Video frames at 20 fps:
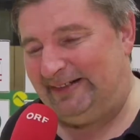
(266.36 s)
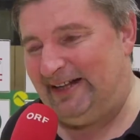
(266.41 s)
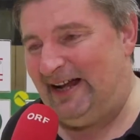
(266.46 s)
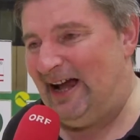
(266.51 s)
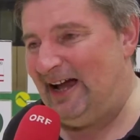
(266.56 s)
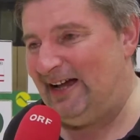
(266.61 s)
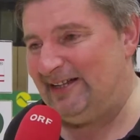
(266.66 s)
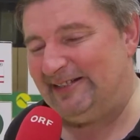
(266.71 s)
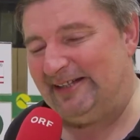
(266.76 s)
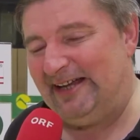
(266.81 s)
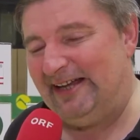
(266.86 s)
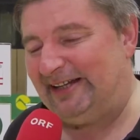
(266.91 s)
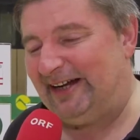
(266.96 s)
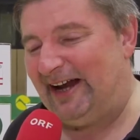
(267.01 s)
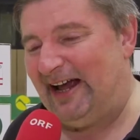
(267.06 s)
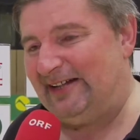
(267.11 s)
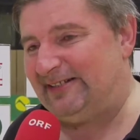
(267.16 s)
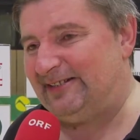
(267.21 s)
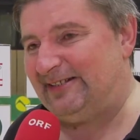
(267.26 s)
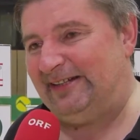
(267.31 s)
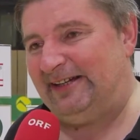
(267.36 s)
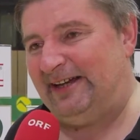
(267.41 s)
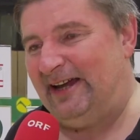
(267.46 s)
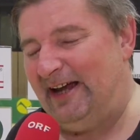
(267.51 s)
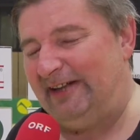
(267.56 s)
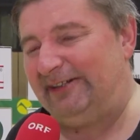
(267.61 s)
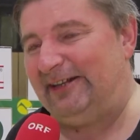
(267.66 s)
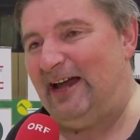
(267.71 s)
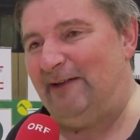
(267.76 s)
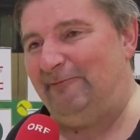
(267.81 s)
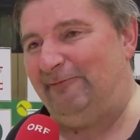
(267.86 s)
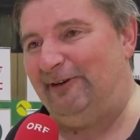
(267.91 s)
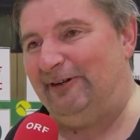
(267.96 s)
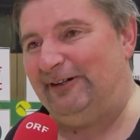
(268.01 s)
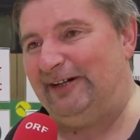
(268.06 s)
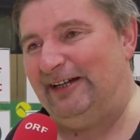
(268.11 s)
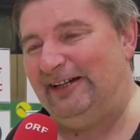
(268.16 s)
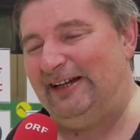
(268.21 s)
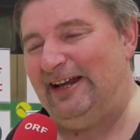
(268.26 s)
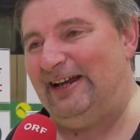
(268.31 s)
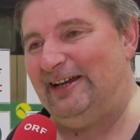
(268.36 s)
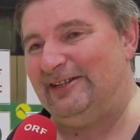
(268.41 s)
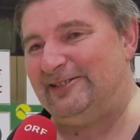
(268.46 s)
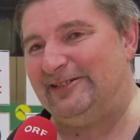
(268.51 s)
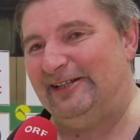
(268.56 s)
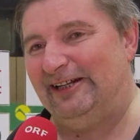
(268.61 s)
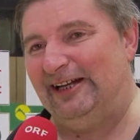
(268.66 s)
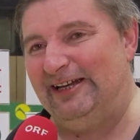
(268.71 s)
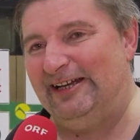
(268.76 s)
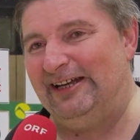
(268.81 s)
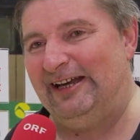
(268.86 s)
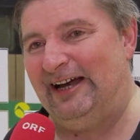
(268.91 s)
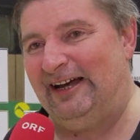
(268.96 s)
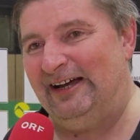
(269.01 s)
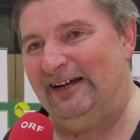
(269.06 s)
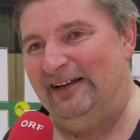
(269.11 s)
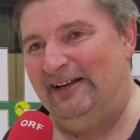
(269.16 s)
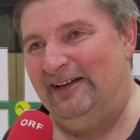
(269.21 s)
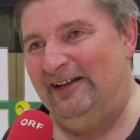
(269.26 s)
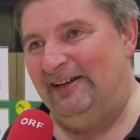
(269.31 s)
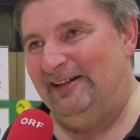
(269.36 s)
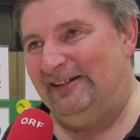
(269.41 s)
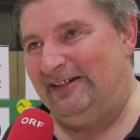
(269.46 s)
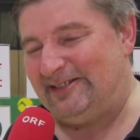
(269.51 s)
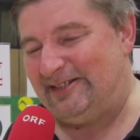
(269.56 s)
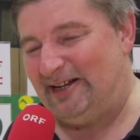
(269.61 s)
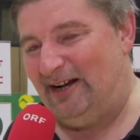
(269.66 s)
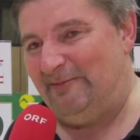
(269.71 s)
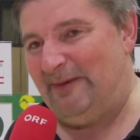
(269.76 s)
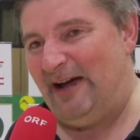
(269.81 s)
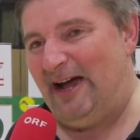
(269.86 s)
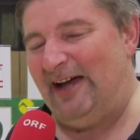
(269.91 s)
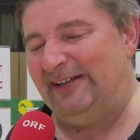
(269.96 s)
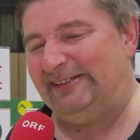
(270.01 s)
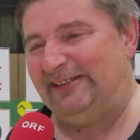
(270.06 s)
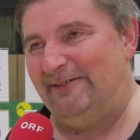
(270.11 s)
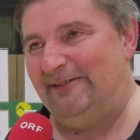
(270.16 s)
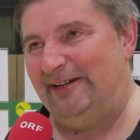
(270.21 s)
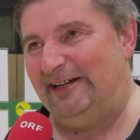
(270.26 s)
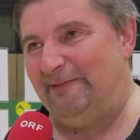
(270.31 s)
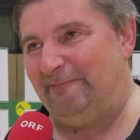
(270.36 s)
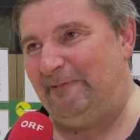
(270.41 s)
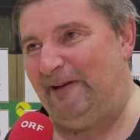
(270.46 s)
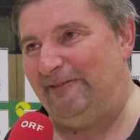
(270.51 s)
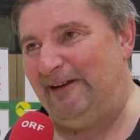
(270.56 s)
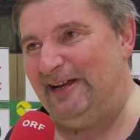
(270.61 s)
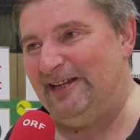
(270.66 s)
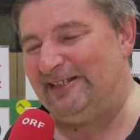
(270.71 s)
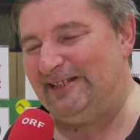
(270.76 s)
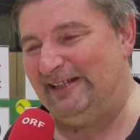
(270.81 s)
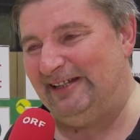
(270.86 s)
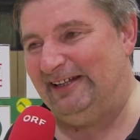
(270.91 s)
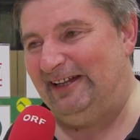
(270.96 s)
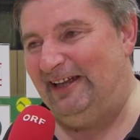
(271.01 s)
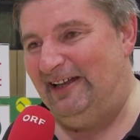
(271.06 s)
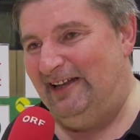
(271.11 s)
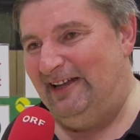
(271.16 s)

Die HSG Graz kehrt einfach in die erste Liga. Das haben wir heute wieder bewiesen.